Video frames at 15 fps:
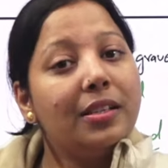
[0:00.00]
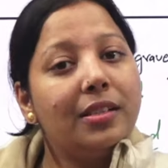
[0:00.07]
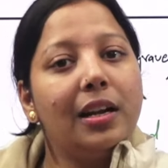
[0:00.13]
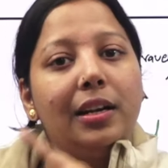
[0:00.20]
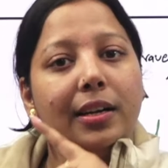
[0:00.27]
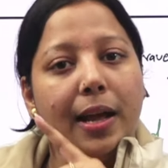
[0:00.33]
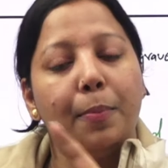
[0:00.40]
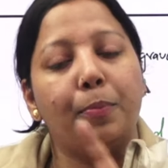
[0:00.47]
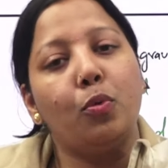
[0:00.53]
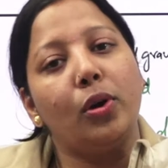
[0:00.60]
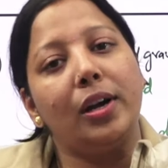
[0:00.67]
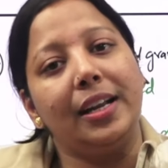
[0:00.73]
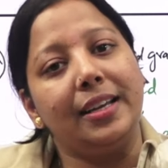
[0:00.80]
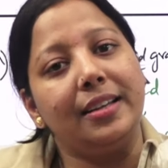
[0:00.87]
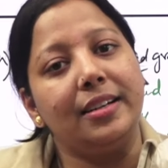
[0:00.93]
सिल्ट है
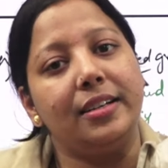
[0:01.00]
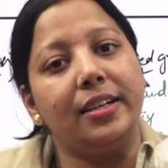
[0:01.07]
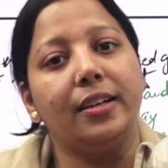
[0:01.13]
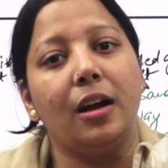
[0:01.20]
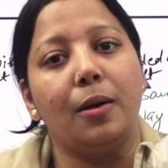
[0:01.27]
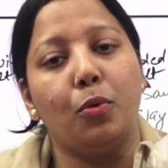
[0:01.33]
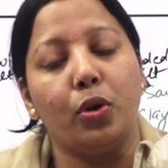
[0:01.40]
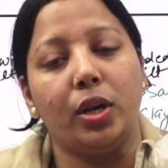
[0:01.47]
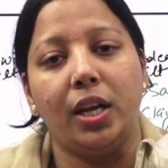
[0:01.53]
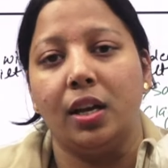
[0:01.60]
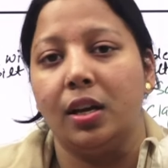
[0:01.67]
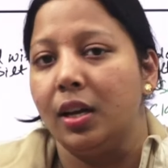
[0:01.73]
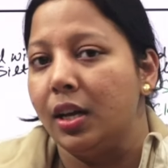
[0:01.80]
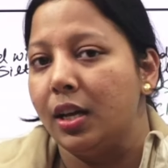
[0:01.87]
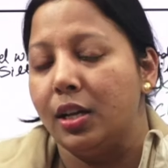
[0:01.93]
पुअरली ग्रेडेड कब होगी
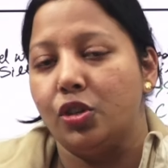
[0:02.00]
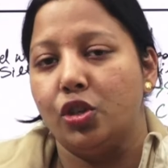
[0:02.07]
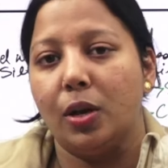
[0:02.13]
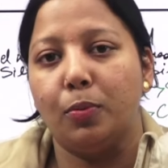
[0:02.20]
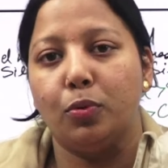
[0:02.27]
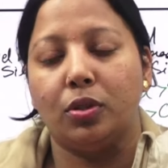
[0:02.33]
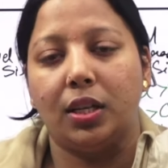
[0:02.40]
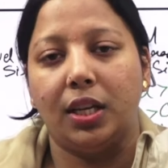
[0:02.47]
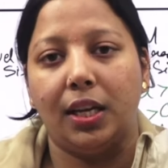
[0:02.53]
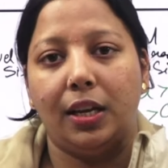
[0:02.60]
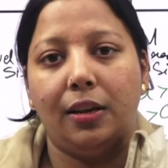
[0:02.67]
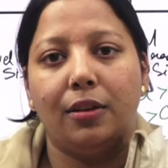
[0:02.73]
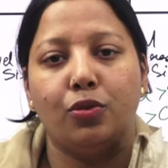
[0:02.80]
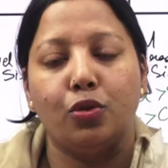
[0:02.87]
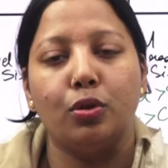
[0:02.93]
जब उसकी
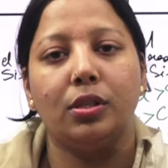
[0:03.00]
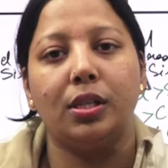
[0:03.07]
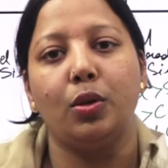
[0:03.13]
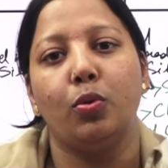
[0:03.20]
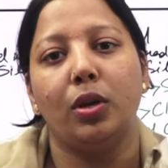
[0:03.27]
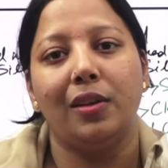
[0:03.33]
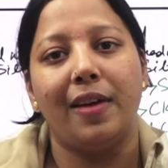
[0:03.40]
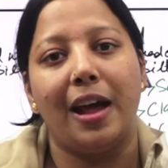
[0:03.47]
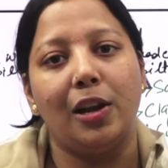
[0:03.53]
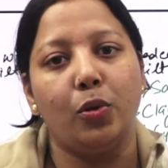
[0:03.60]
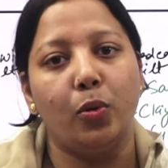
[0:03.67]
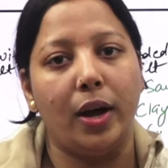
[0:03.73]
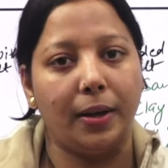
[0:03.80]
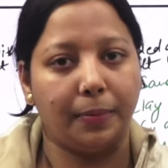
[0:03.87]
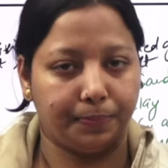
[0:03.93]
जो सी की वैल्यू
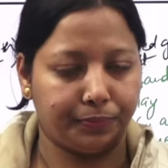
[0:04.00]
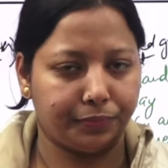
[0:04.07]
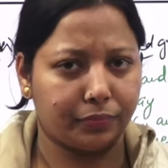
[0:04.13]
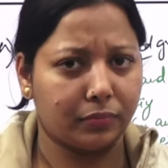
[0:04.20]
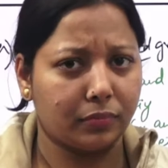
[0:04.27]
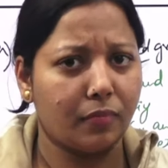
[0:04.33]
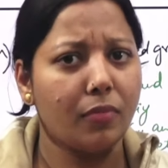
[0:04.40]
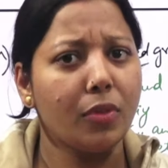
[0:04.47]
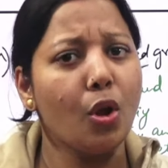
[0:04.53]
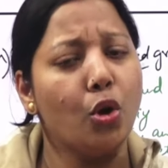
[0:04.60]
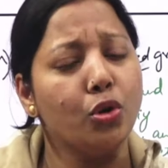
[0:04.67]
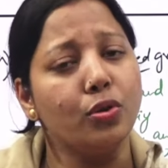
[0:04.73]
है और